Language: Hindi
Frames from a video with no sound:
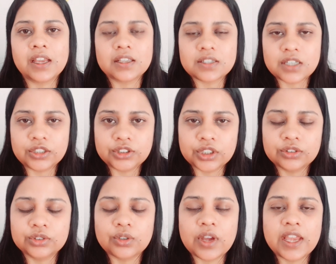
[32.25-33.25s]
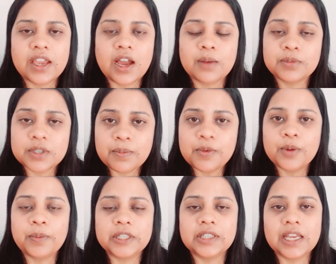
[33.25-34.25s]
एक्सटेंशन जो है आप सबको
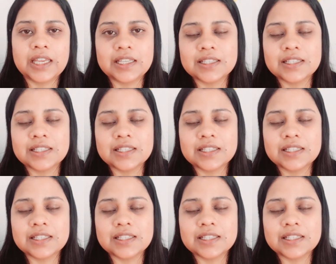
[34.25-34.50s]
पता है